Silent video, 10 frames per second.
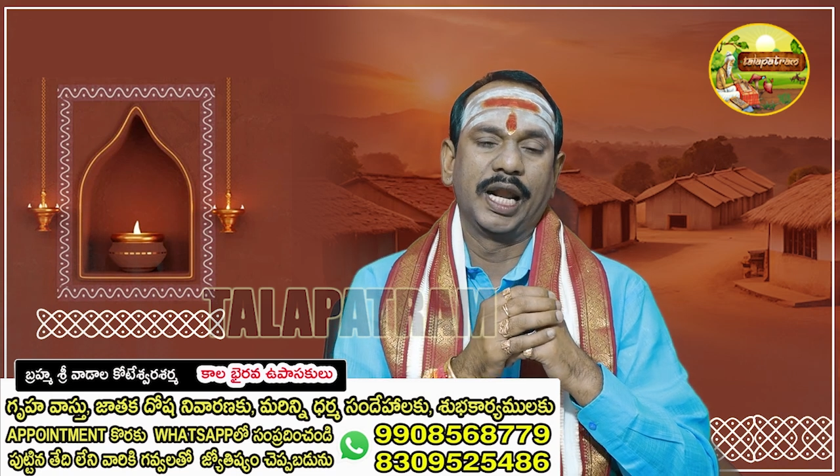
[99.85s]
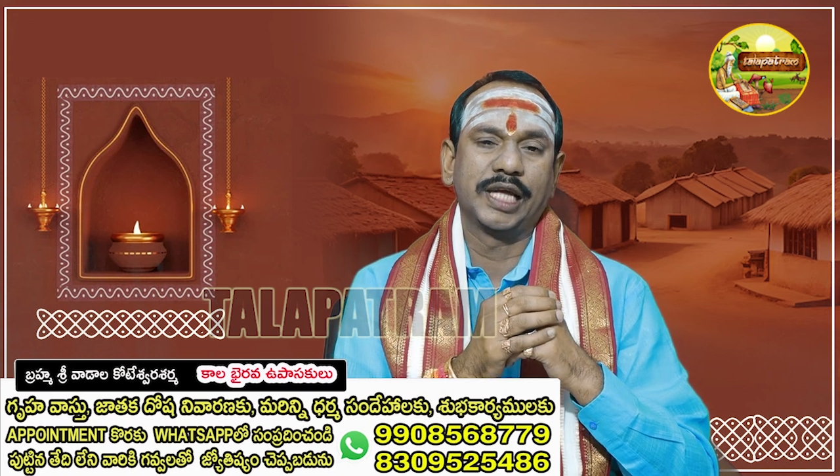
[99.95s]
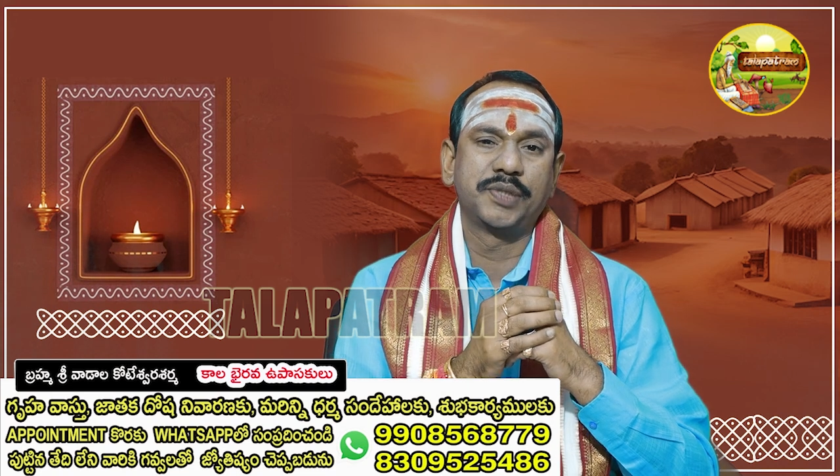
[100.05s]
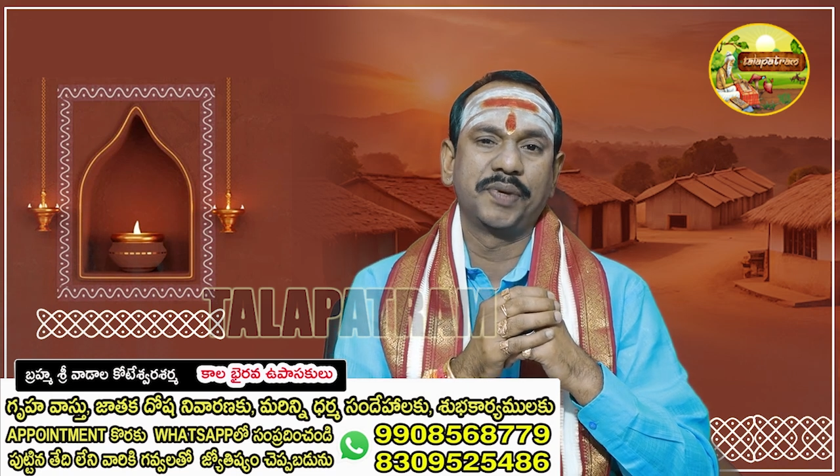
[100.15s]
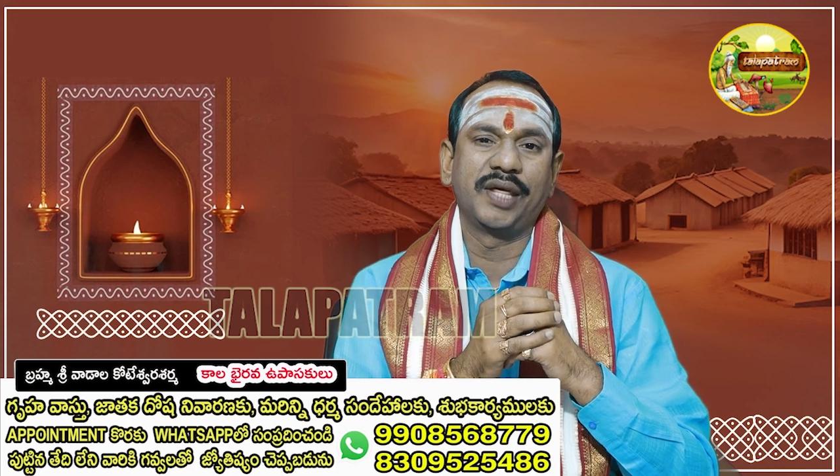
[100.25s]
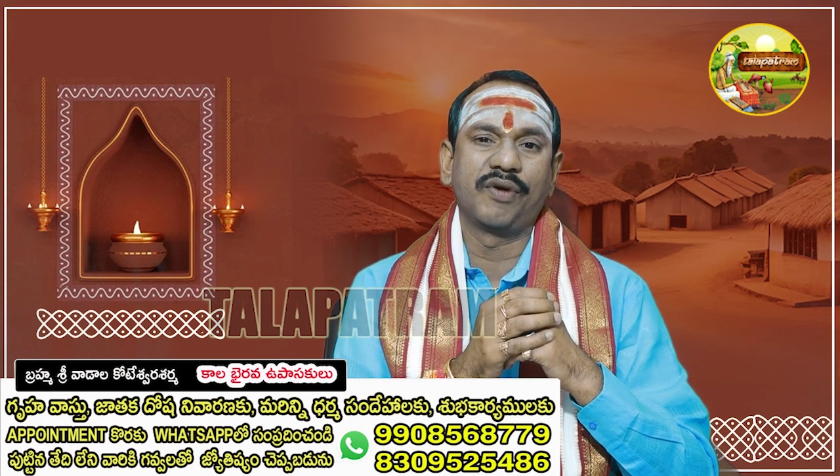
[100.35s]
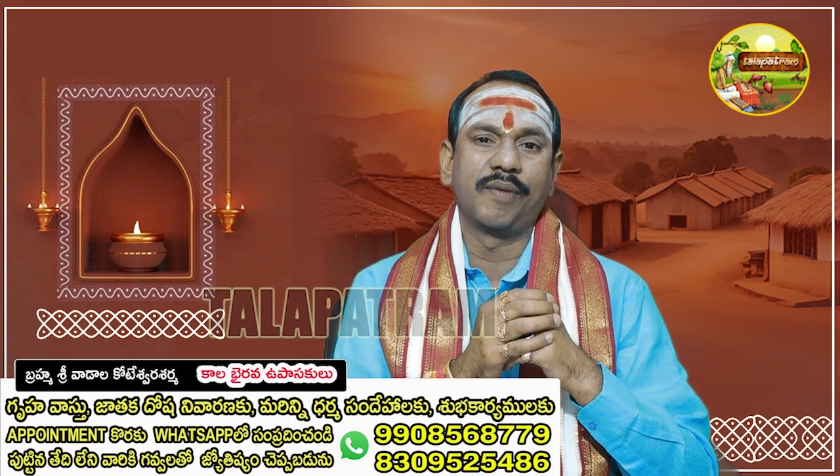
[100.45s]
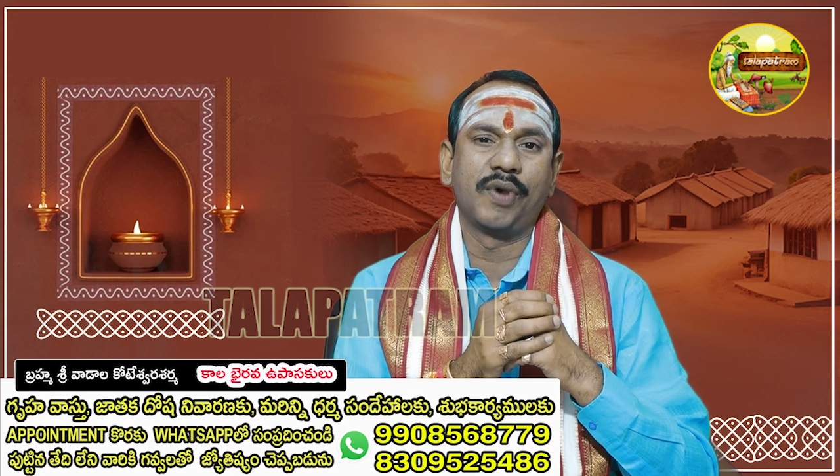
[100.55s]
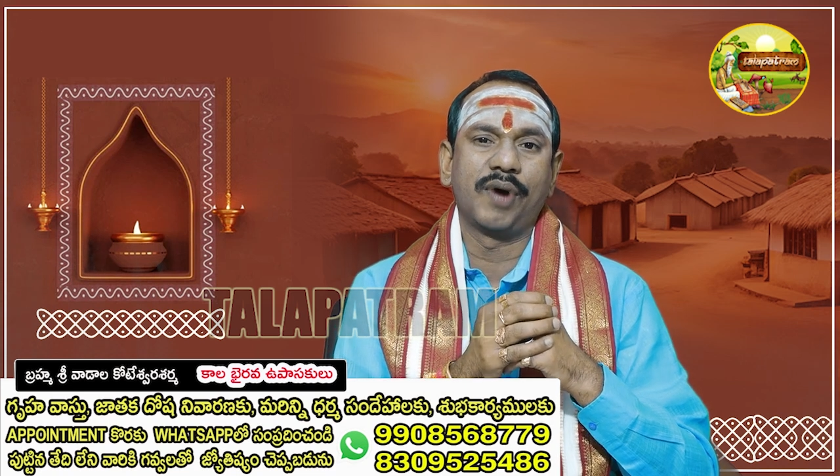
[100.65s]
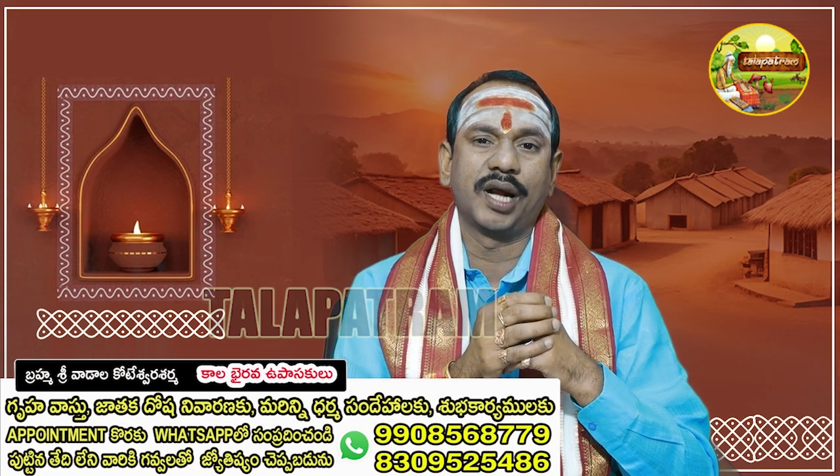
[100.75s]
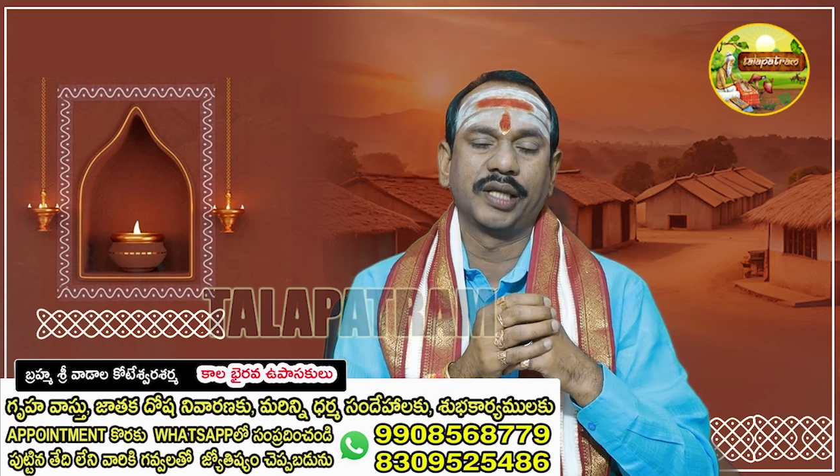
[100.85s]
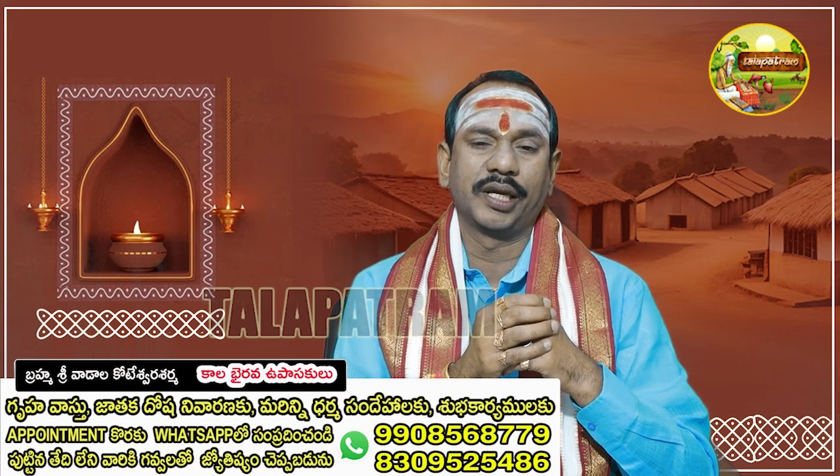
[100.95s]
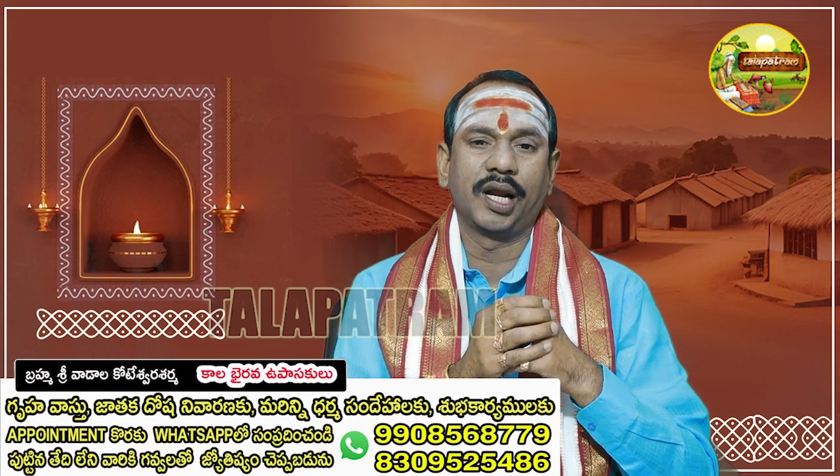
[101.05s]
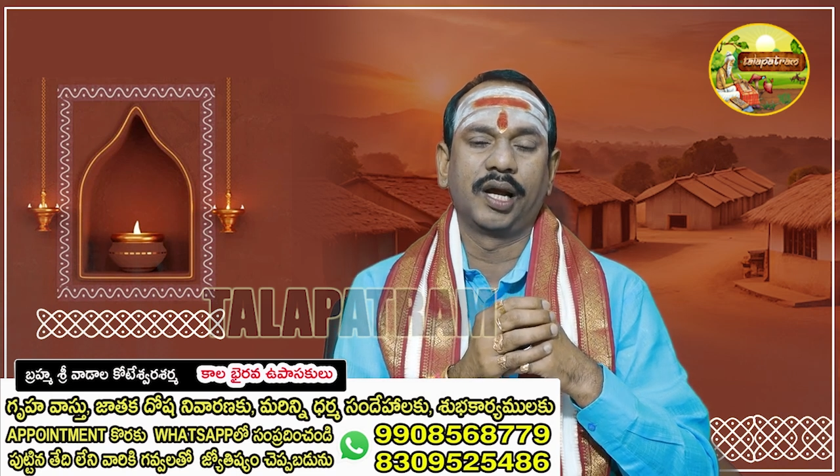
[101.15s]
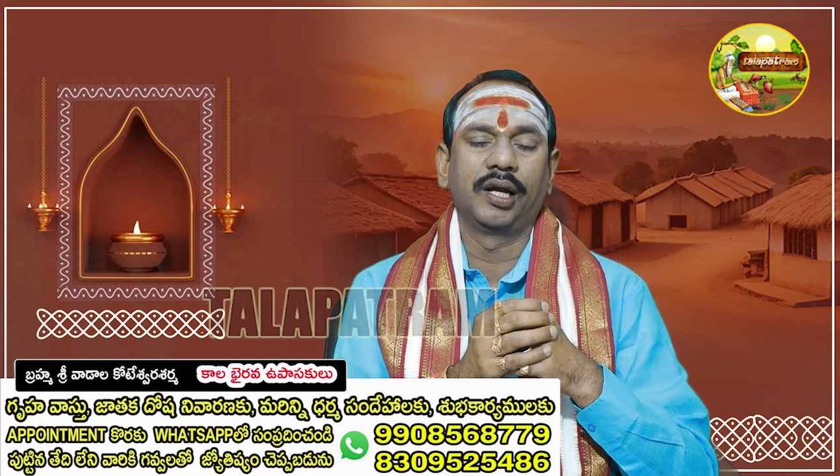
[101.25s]
లక్ష్మీదేవి అమ్మవారి
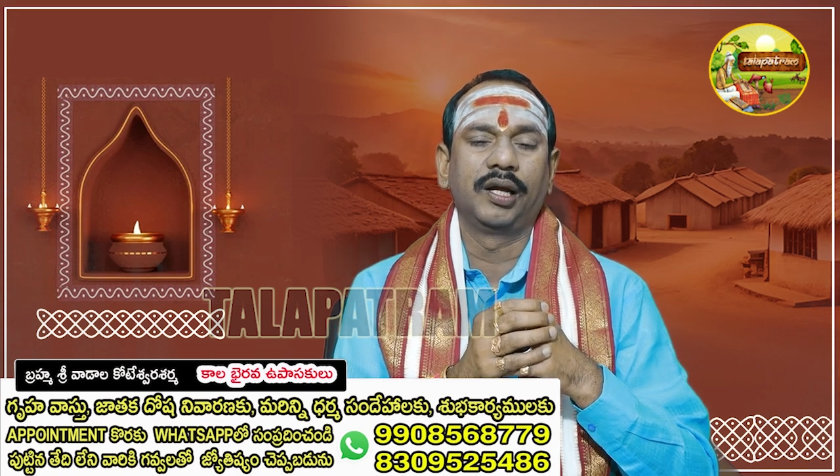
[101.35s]
దగ్గర